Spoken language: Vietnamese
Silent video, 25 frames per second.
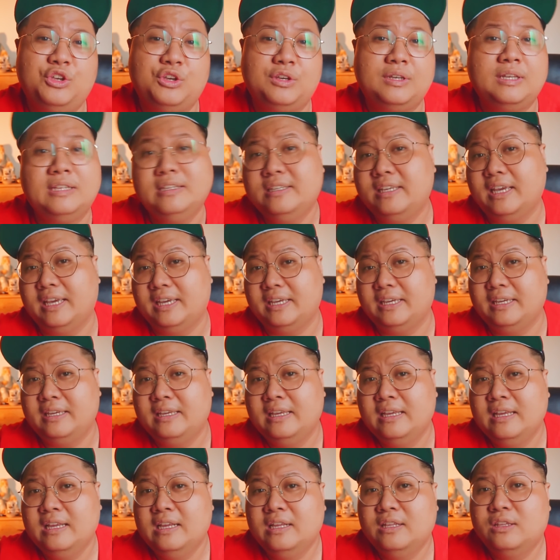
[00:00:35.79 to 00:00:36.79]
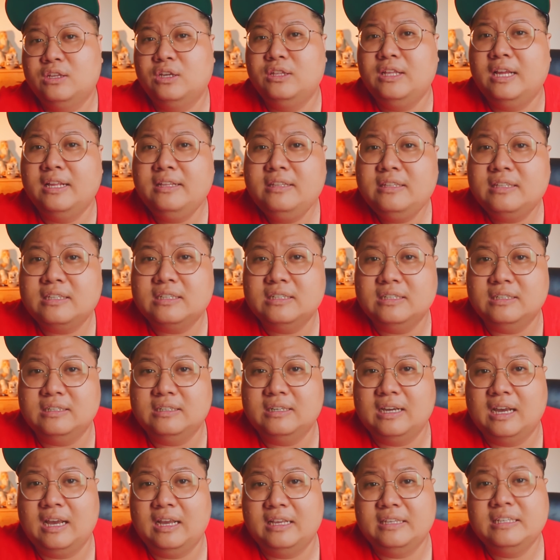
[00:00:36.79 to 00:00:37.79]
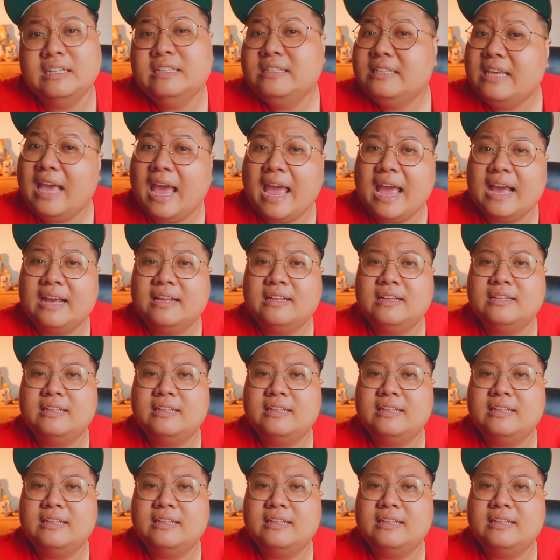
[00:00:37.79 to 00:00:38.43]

chuyện kinh dị Nó đến từ à, nhân gian,